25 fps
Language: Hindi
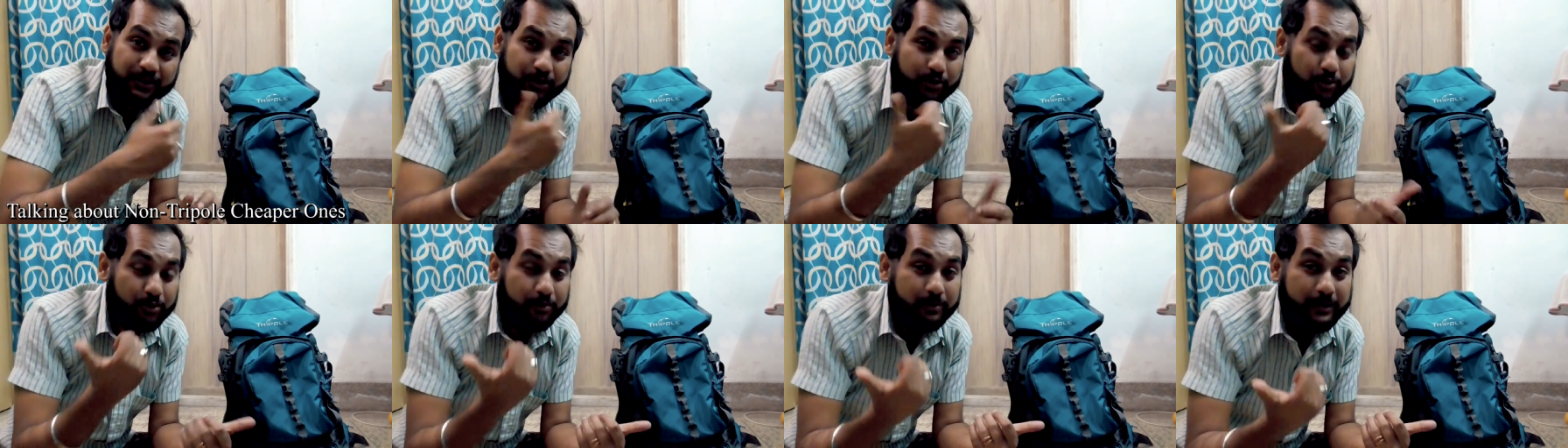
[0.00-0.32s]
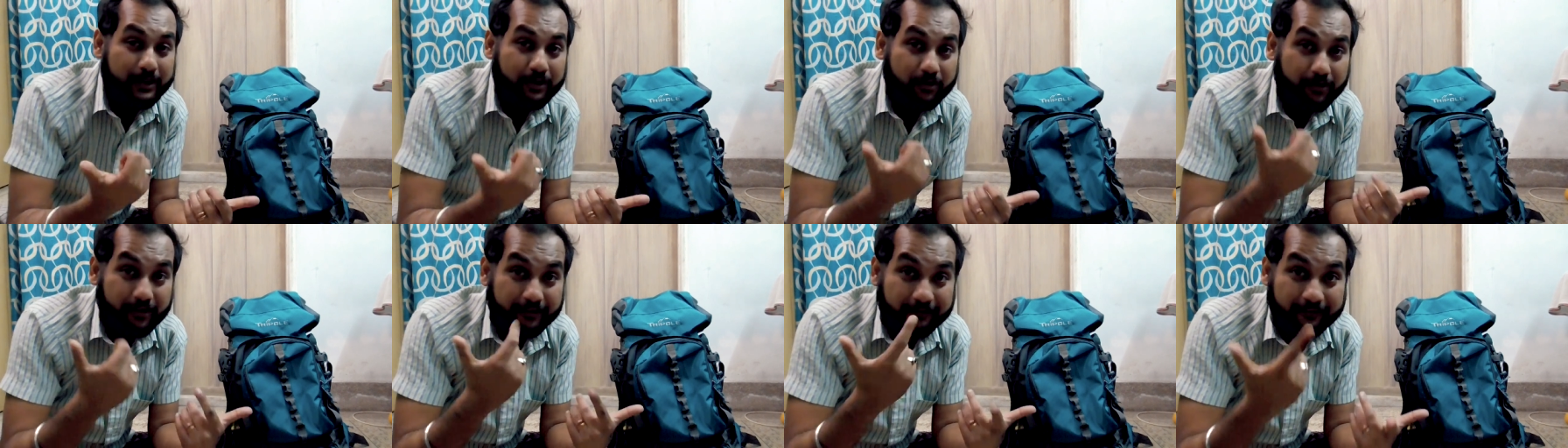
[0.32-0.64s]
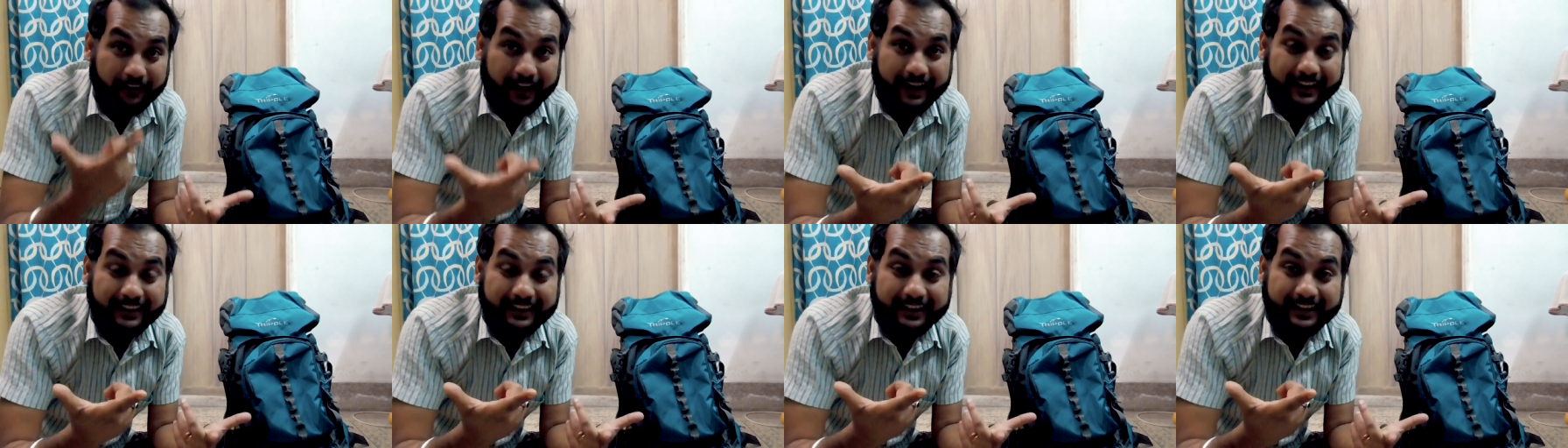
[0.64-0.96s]
तो भी कोई
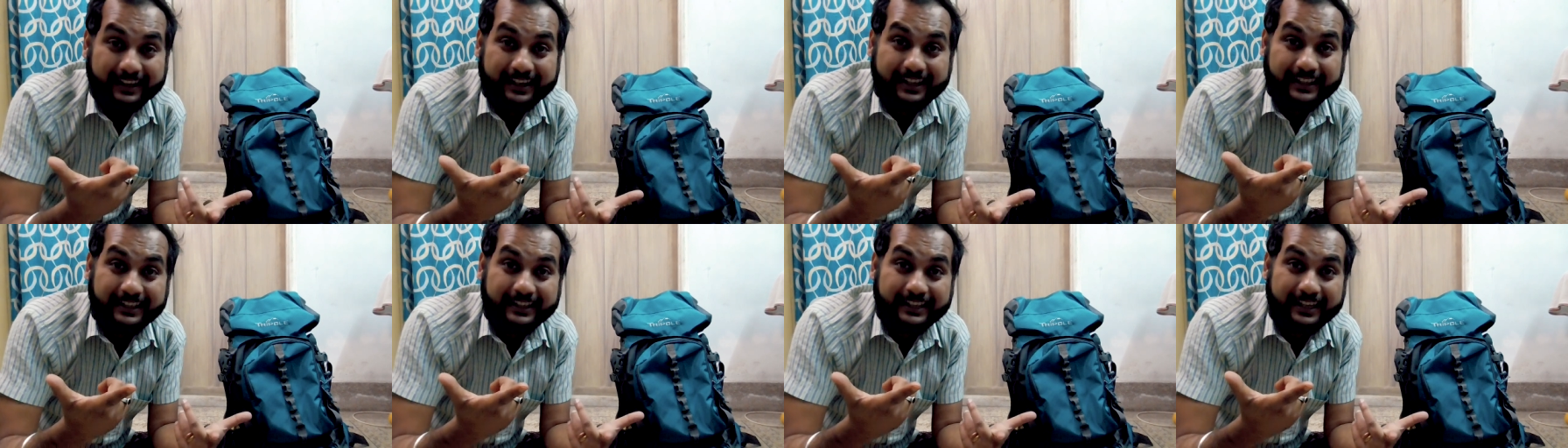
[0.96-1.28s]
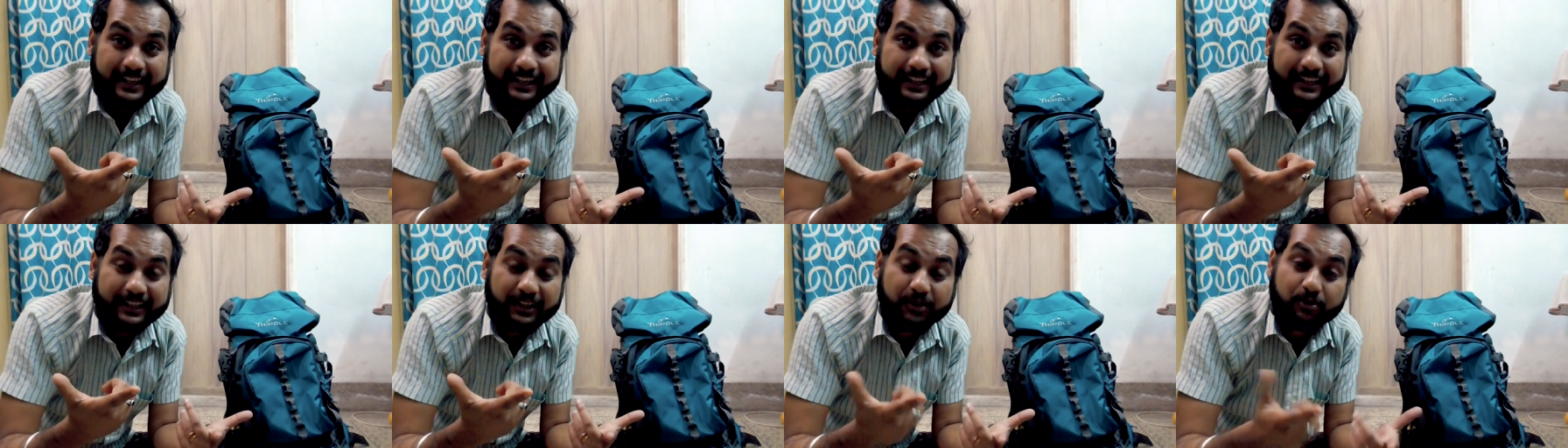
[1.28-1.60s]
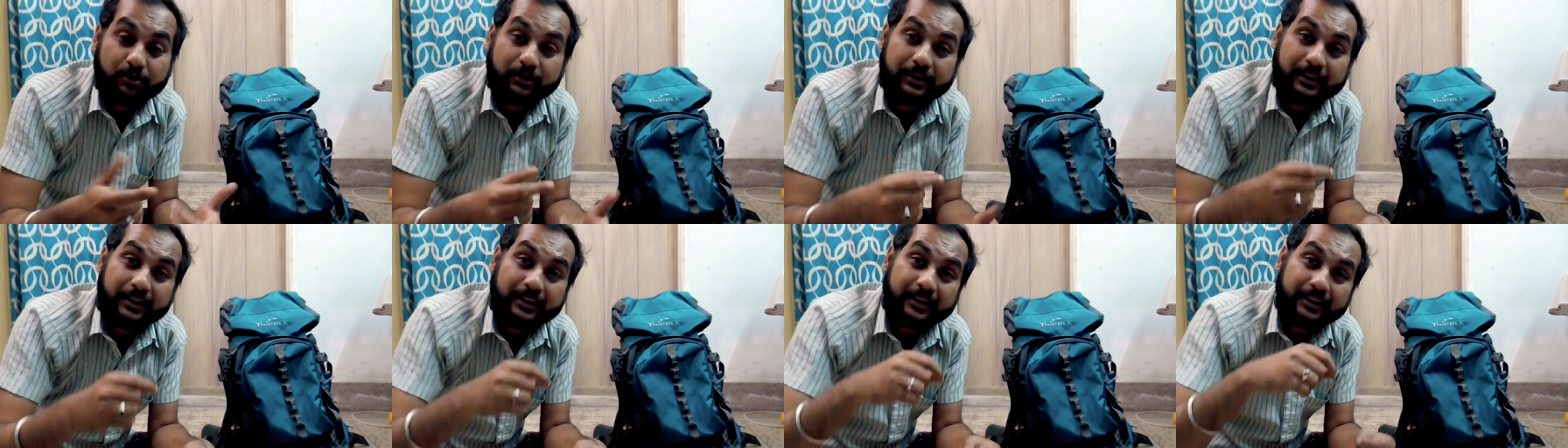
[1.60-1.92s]
फ़ायदा नहीं है
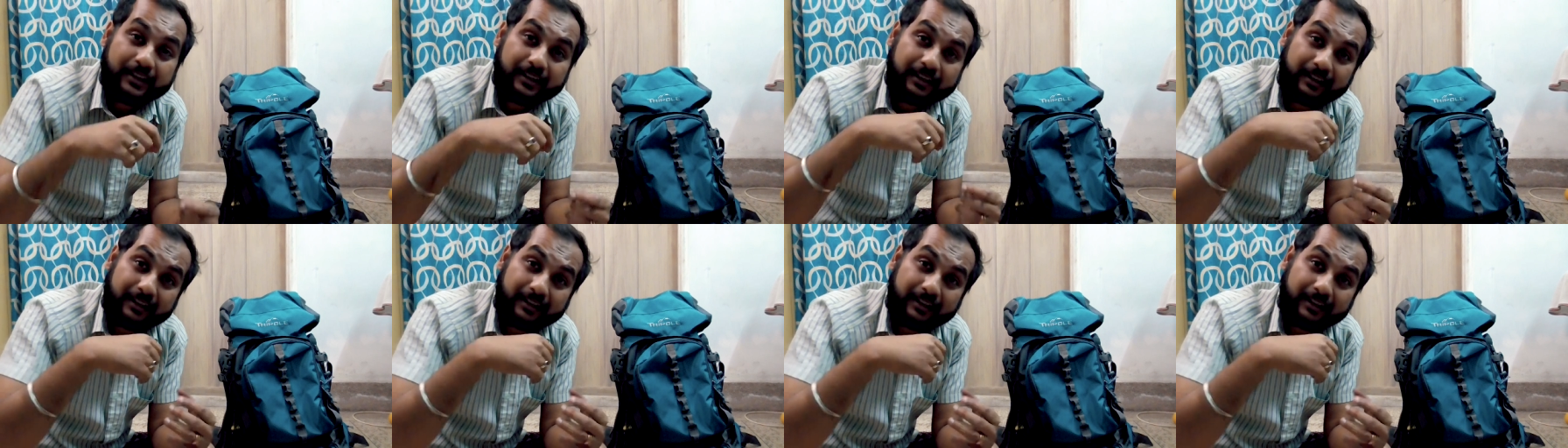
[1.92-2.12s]
क्योंकि